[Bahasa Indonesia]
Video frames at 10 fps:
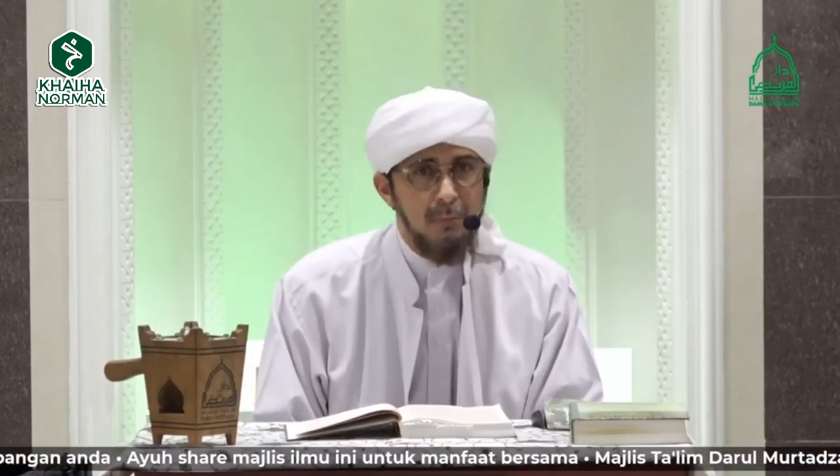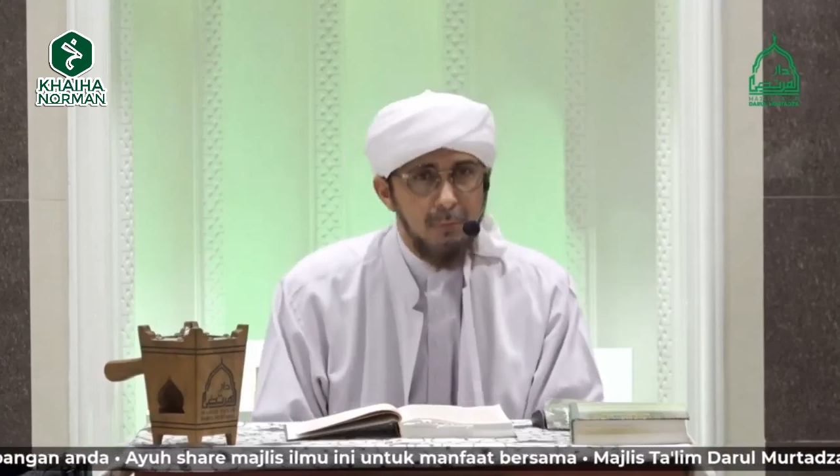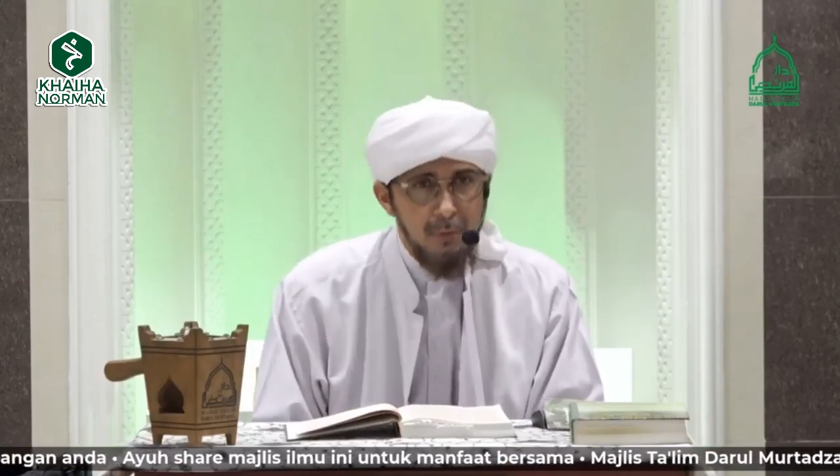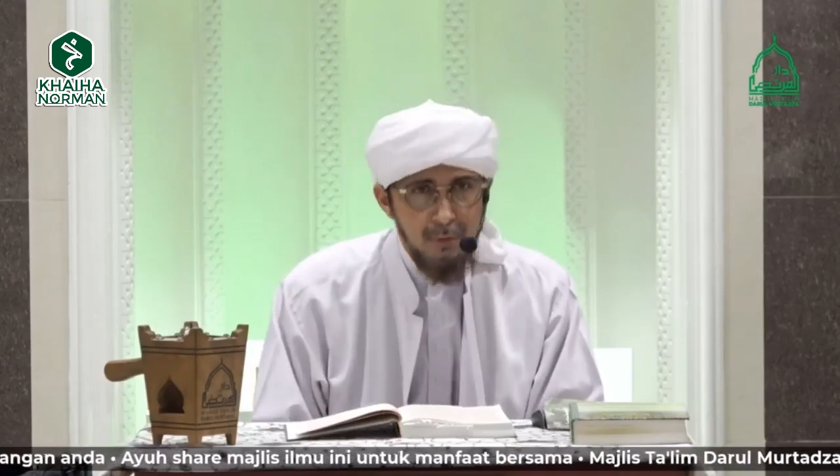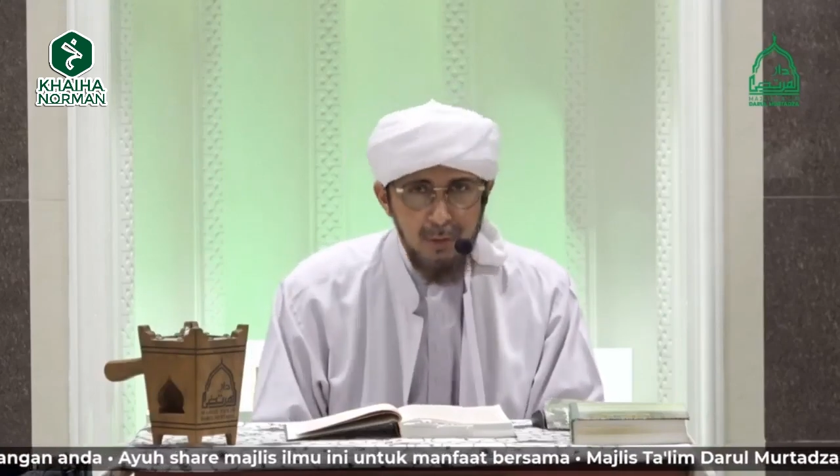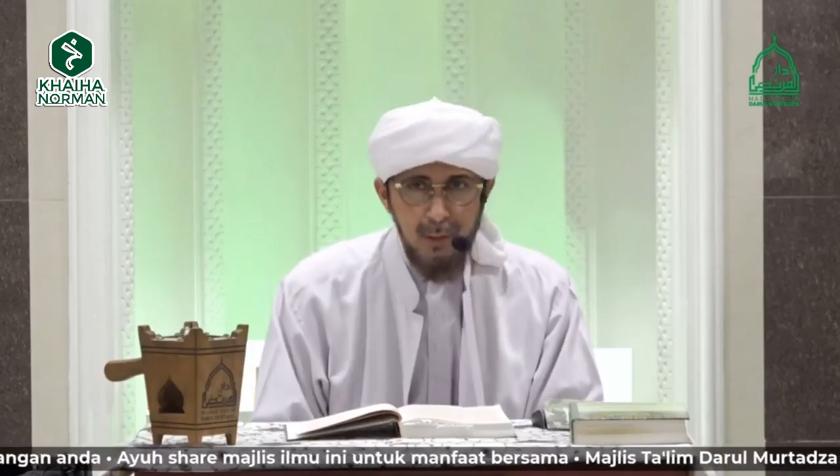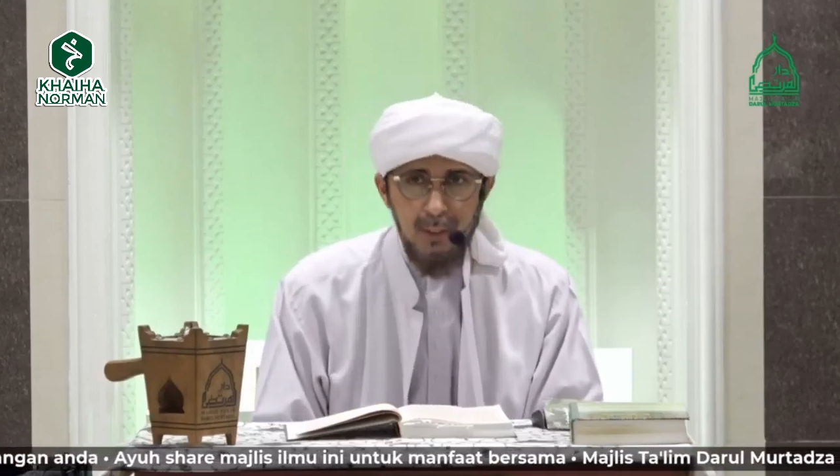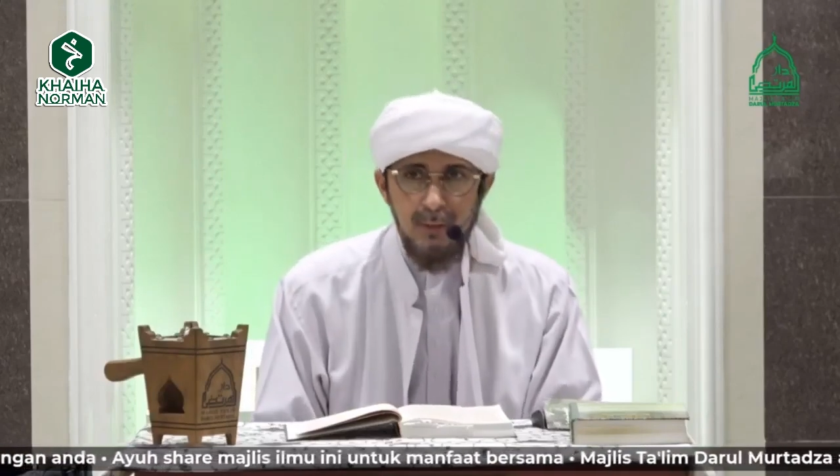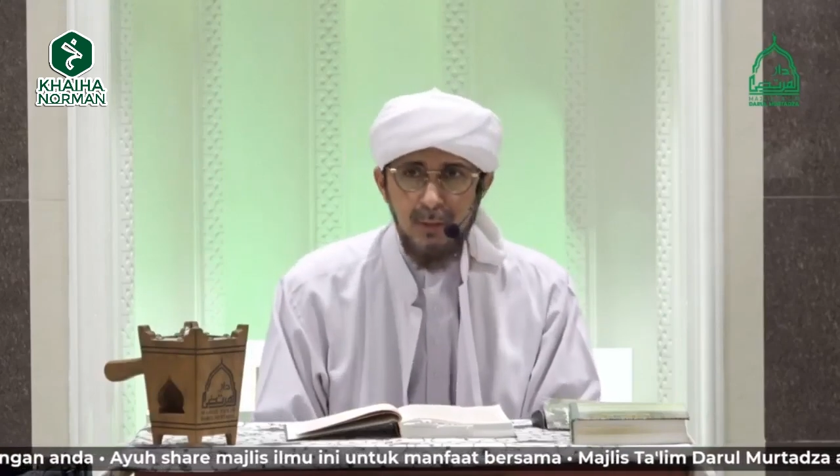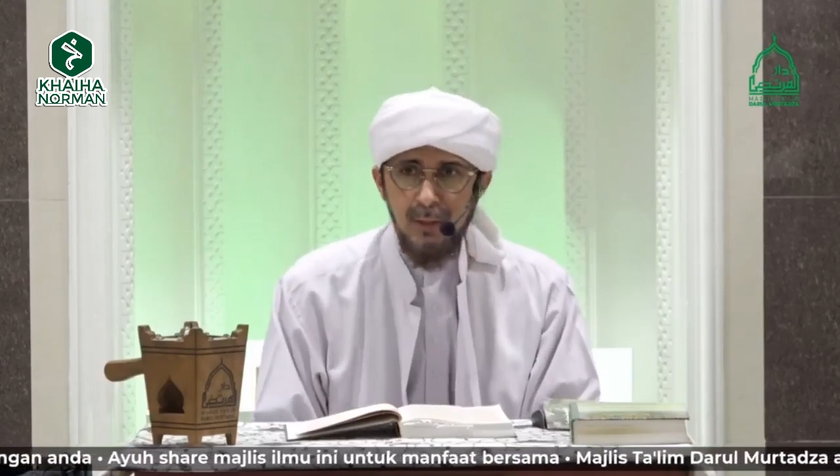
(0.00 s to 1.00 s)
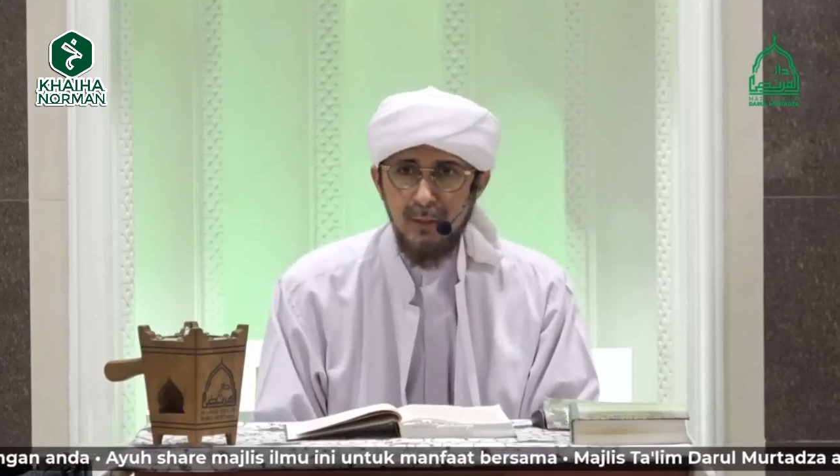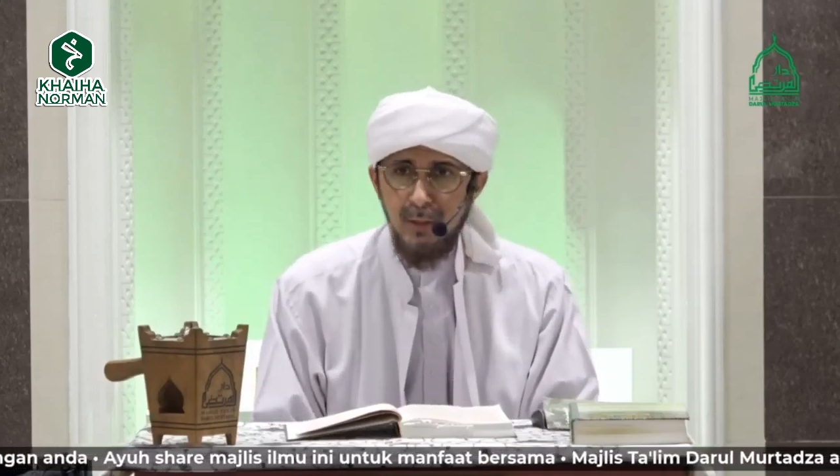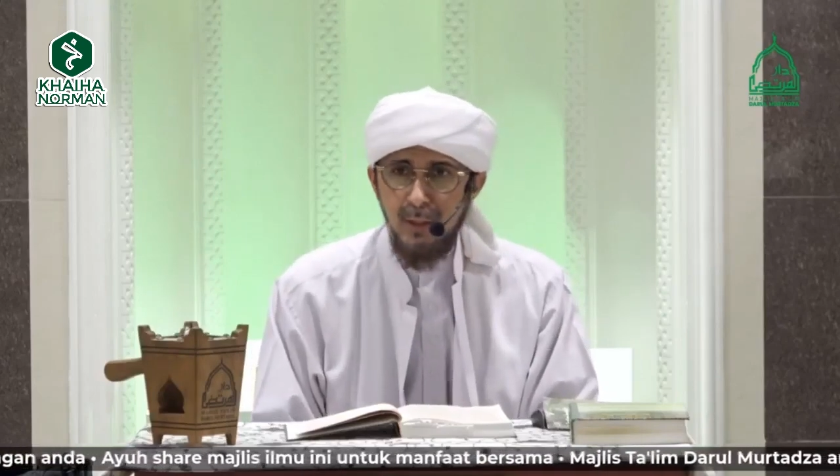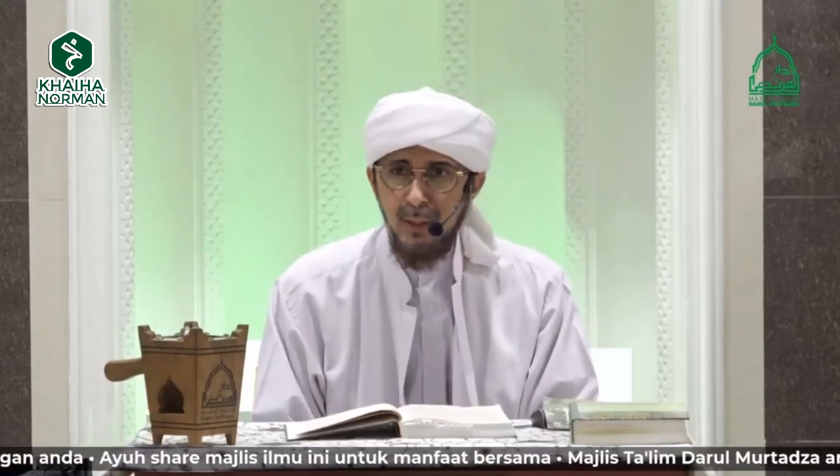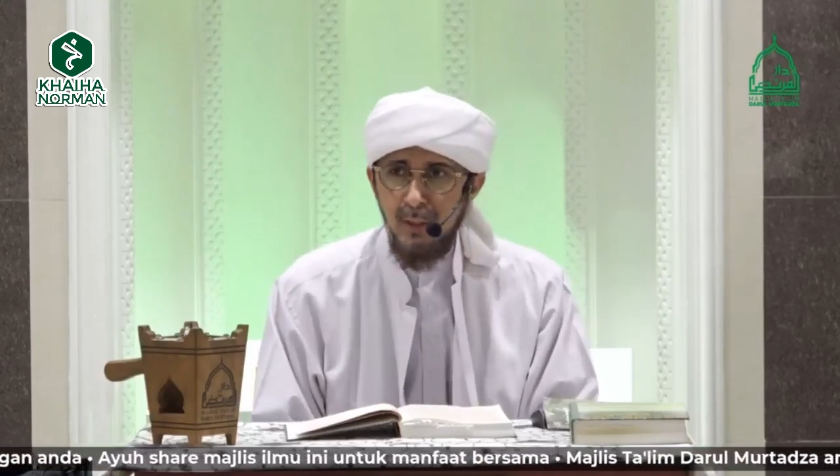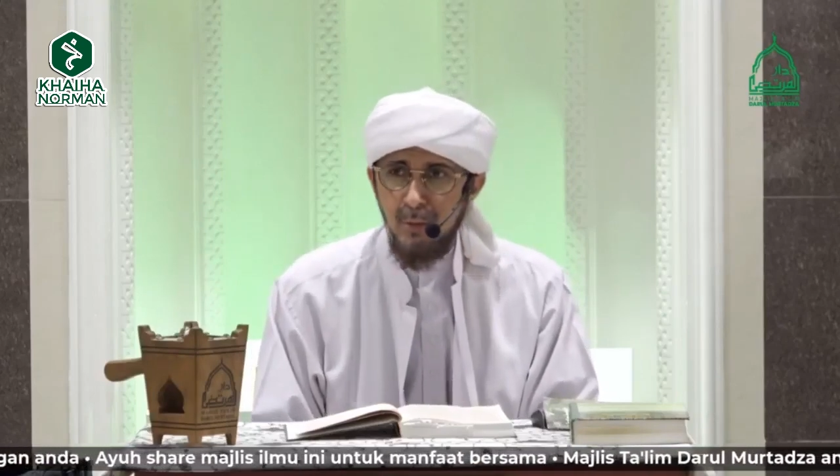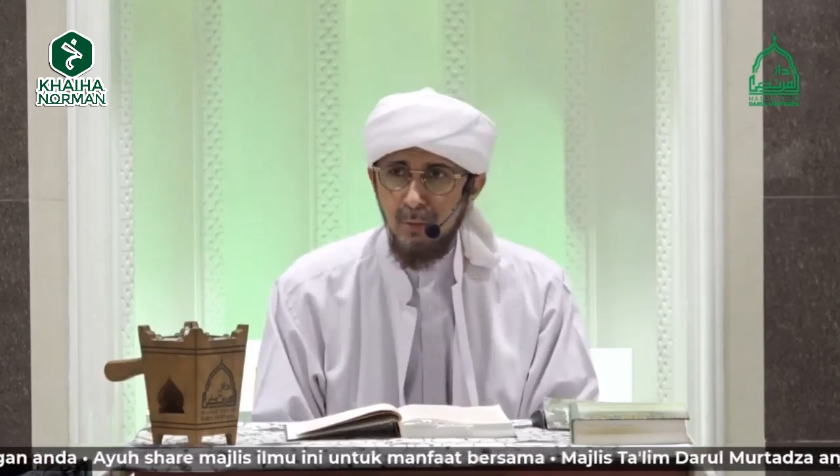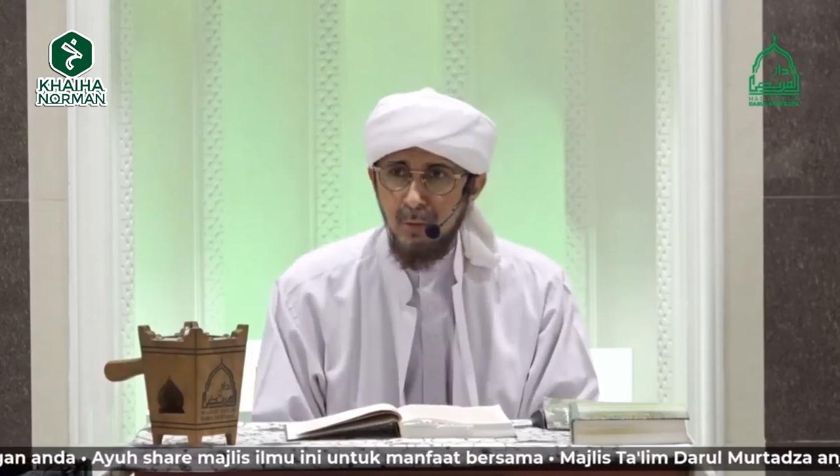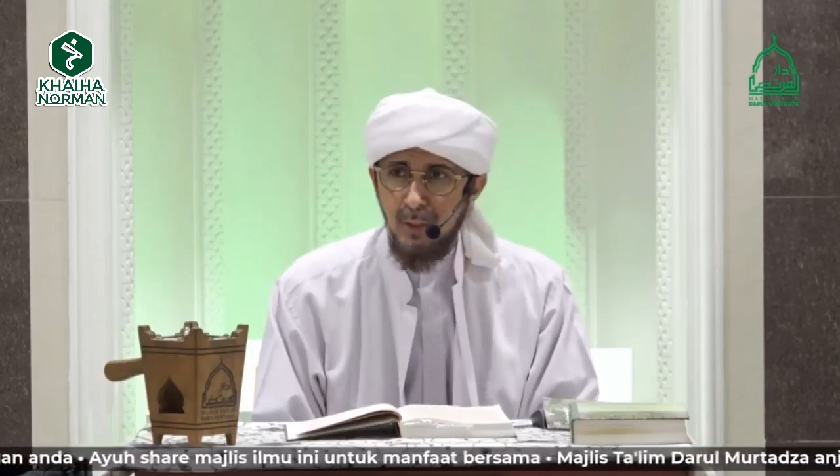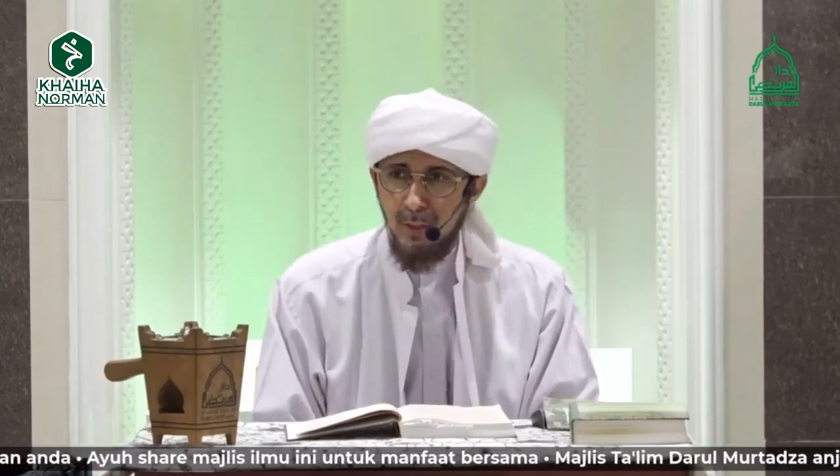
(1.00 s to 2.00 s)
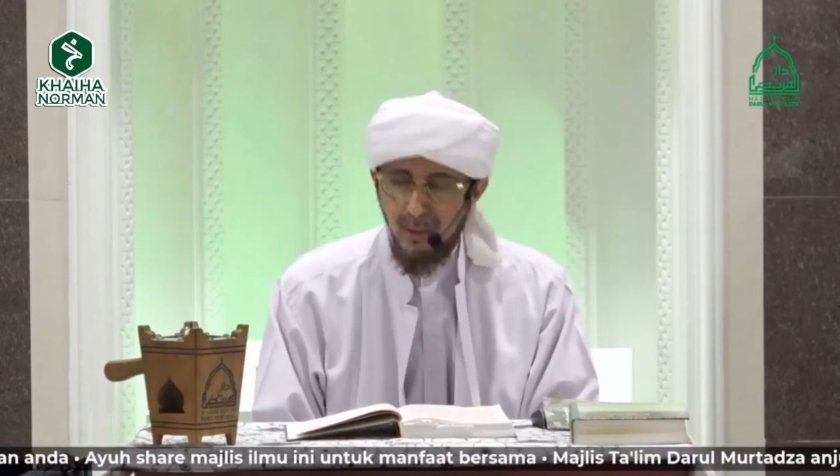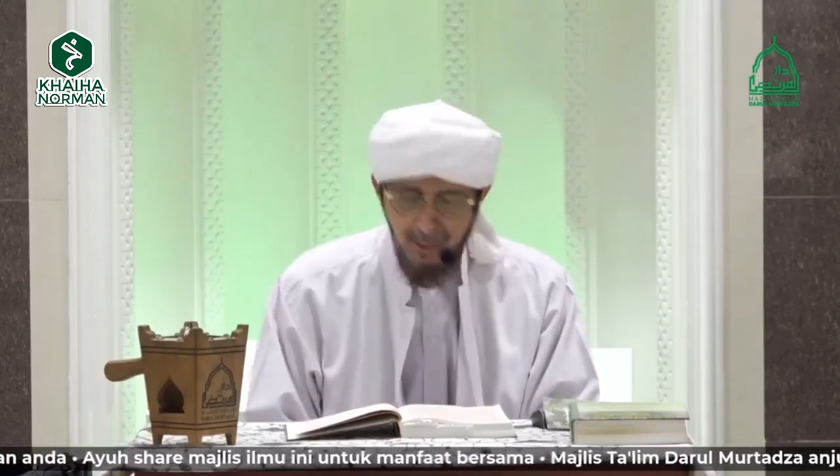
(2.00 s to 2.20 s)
bersedekah terang-terangan itu riak,